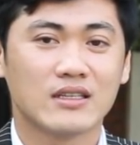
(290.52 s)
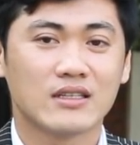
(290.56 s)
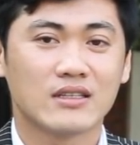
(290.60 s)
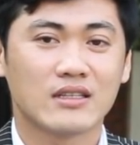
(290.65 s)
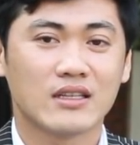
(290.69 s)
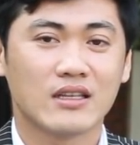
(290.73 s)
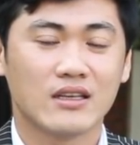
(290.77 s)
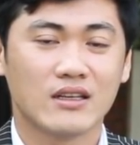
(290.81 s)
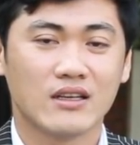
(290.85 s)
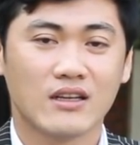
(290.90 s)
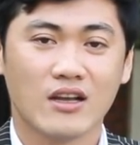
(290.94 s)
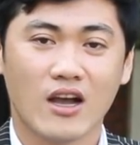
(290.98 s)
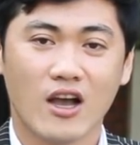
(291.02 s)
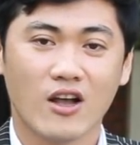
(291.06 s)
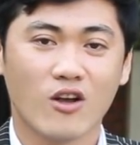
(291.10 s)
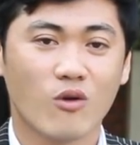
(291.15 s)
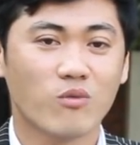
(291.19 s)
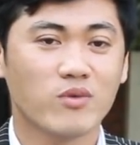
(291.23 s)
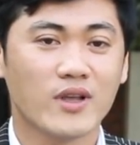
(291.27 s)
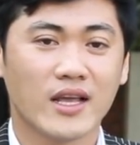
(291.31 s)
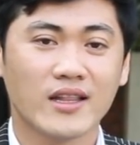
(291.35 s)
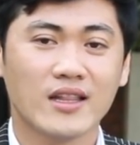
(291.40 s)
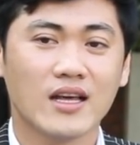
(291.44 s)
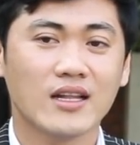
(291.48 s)
thì khởi
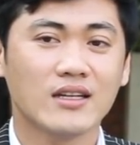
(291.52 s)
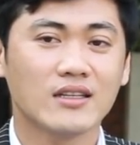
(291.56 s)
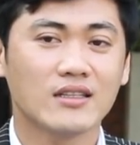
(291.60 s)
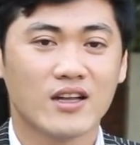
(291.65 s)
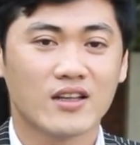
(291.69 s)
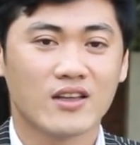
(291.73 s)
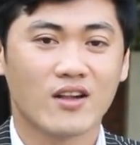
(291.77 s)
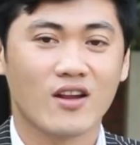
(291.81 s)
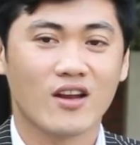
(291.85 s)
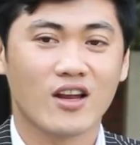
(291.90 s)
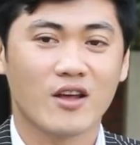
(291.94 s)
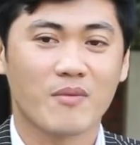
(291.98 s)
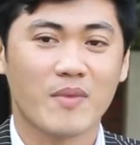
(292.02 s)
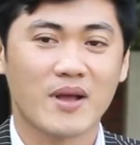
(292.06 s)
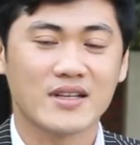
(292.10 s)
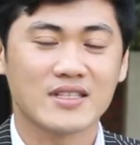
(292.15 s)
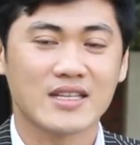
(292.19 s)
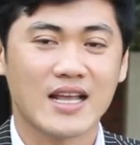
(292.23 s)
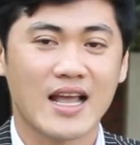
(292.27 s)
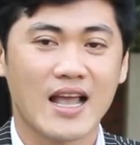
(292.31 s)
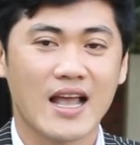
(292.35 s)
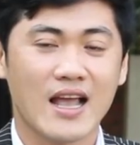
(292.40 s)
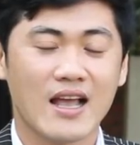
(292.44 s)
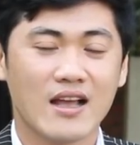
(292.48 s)
cũng giải thích cho nên là bà
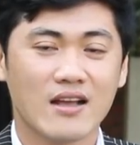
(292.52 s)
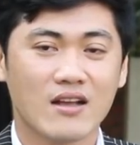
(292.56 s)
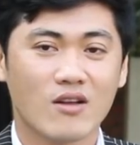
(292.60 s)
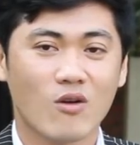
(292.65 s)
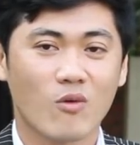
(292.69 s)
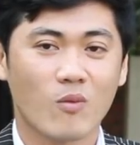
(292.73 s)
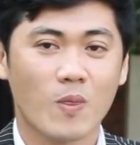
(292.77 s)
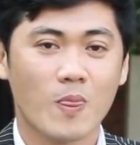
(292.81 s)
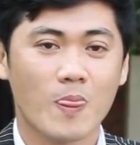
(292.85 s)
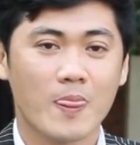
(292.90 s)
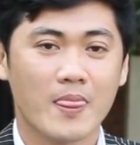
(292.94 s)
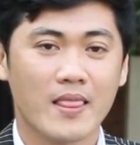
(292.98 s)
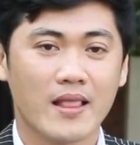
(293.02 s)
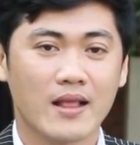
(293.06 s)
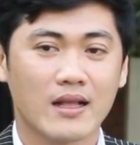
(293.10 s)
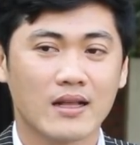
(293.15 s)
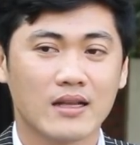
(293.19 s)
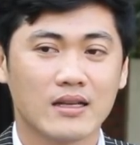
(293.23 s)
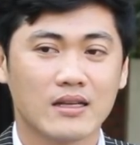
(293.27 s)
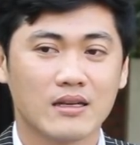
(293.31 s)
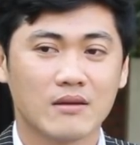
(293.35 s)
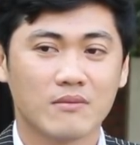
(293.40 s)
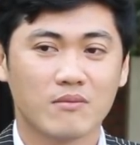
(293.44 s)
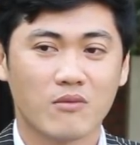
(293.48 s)
xã cũng
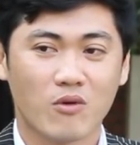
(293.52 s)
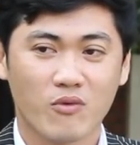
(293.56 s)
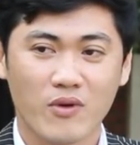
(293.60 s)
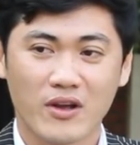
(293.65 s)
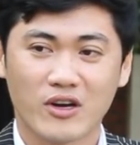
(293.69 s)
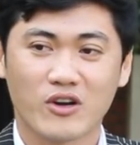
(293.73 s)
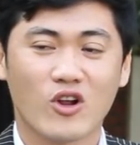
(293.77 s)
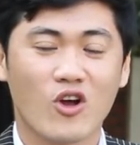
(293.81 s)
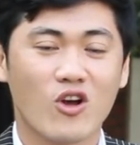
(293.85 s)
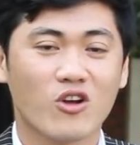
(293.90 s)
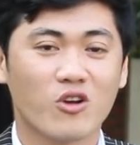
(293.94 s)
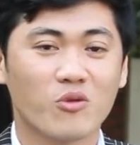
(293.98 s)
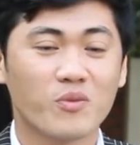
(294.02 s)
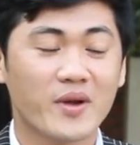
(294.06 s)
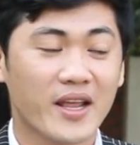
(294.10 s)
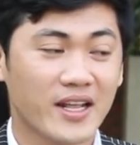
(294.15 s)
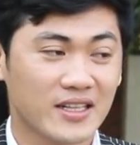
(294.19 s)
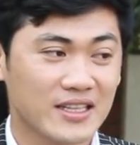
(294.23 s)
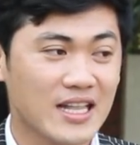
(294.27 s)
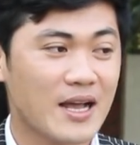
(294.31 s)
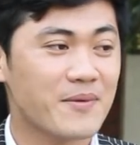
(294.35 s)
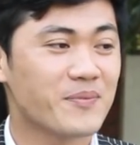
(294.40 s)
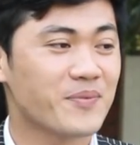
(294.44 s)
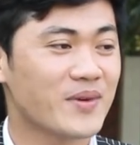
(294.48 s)
một phần nào đó cũng yên
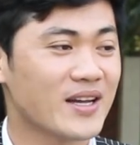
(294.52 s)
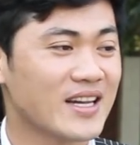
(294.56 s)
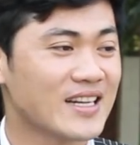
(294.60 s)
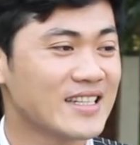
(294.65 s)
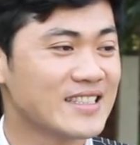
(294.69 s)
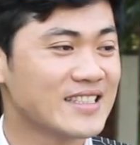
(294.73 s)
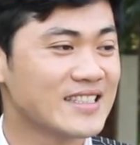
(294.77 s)
tâm mà